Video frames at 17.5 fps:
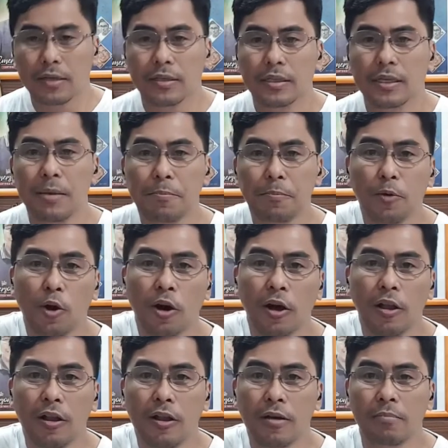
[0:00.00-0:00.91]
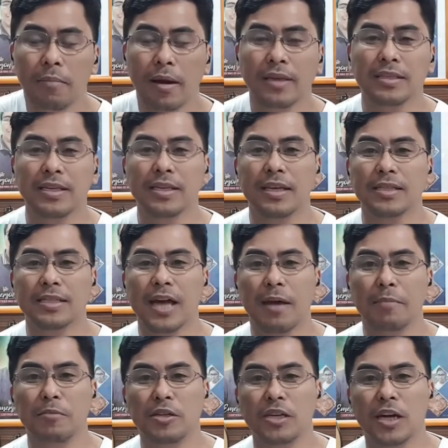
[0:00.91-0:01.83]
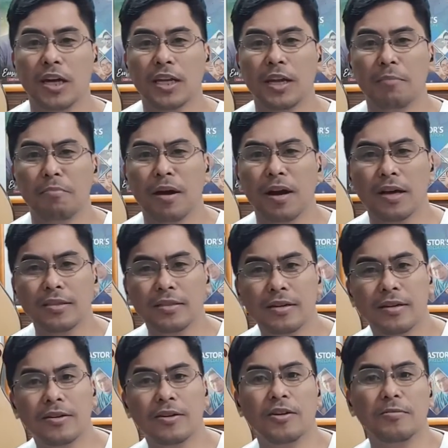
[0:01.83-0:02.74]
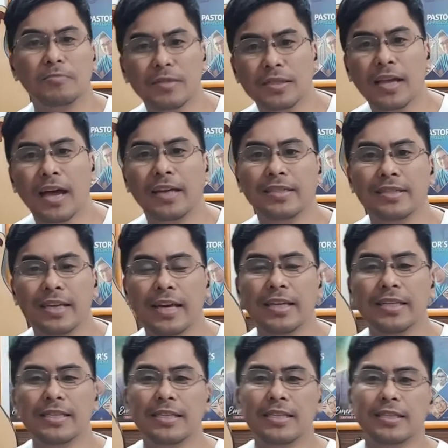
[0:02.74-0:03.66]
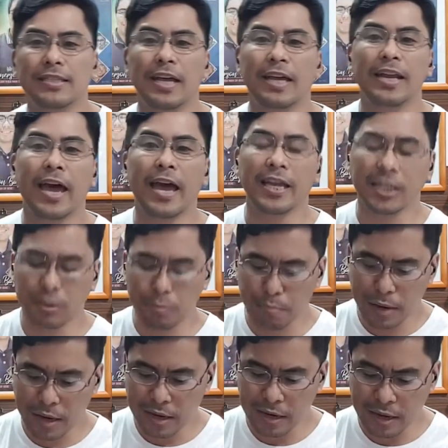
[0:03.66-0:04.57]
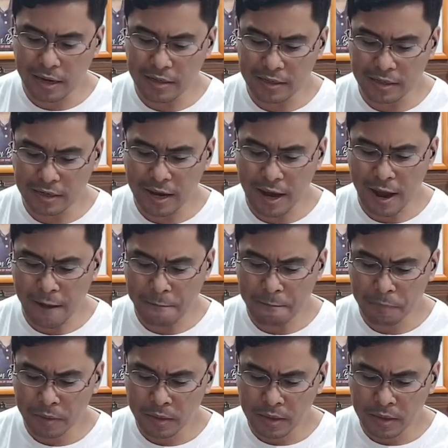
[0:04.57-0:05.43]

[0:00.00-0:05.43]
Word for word: Si Paul, may sinasabi siya ng mga circumstances na na-experience niya.